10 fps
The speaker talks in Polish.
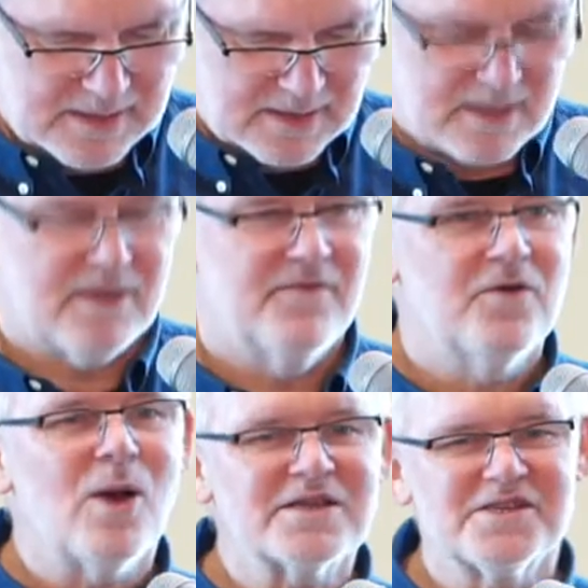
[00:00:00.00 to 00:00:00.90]
E,
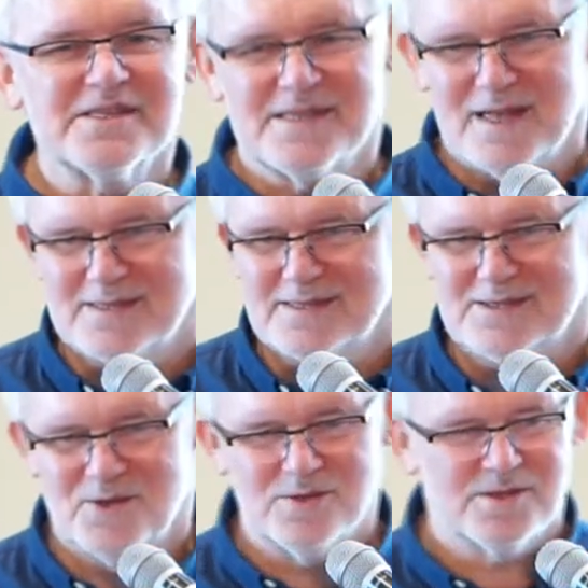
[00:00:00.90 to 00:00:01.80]
wyłazi z nas
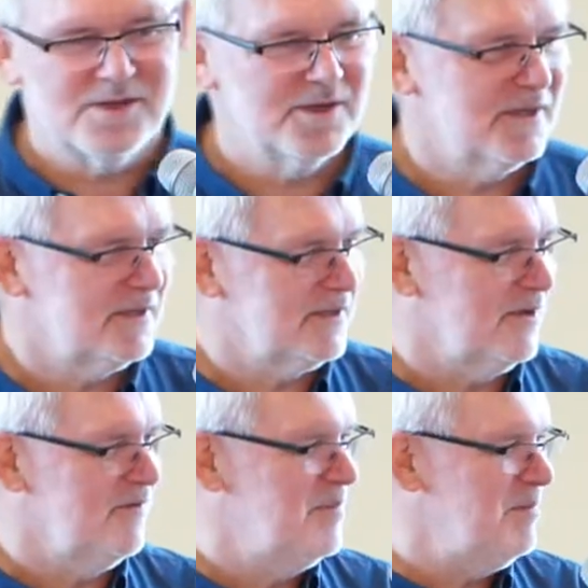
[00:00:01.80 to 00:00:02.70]
coś,
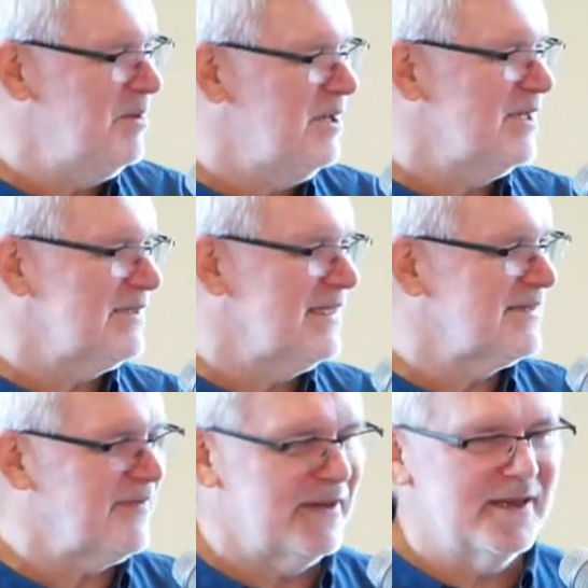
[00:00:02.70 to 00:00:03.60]
co w Biblii jest
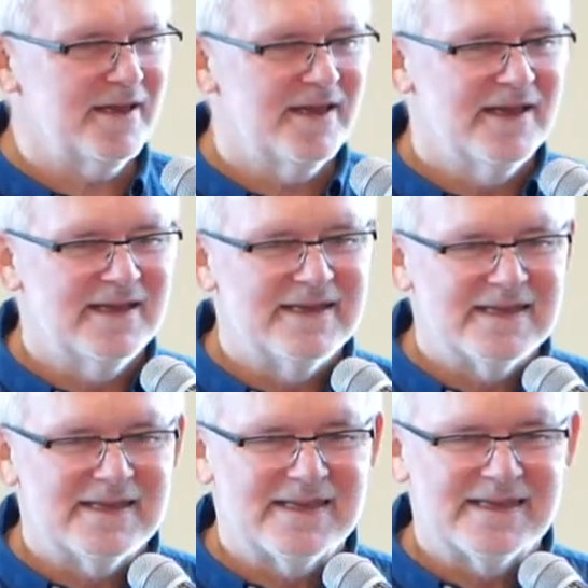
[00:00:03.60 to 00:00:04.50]
nazwane
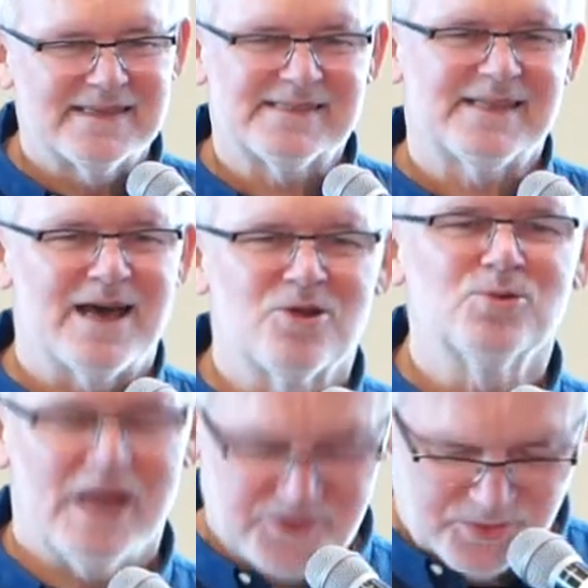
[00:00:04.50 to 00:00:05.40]
starą
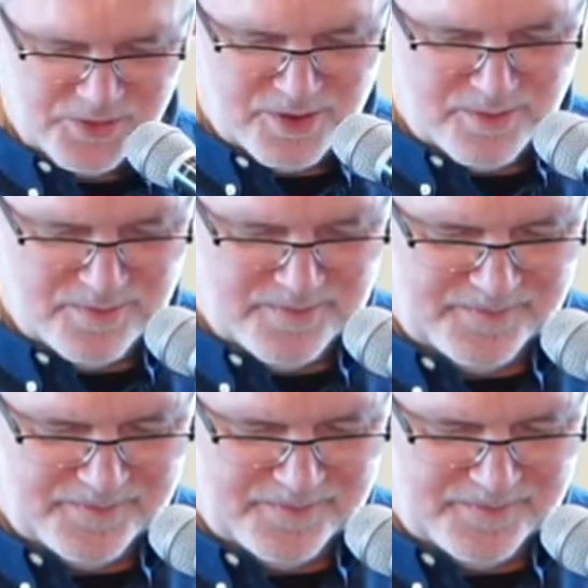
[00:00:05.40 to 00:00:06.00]
naturą